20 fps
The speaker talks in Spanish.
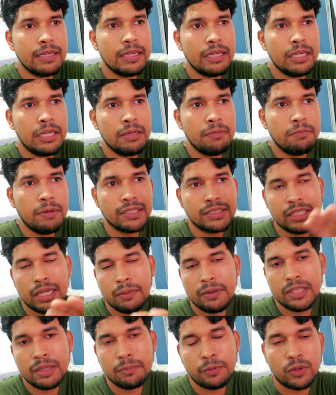y
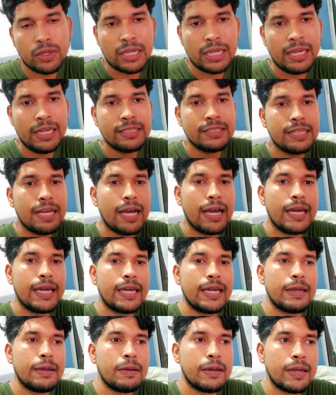básicamente porque es
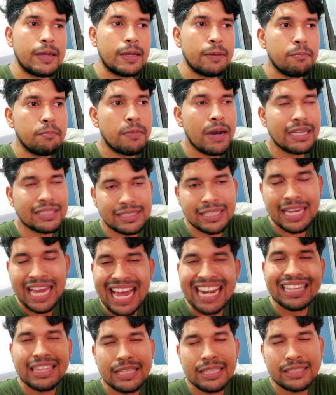eh, en base
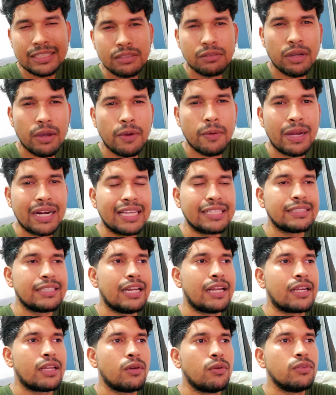al 19, valga hacer
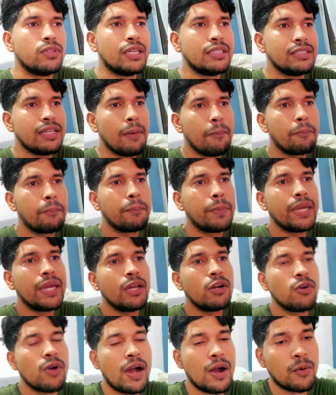la redundancia,
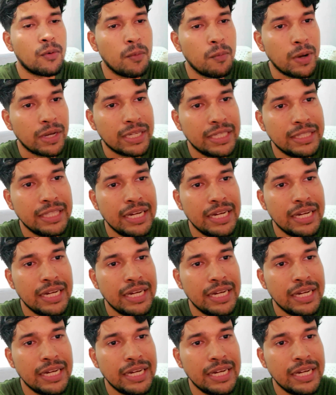pero como aquí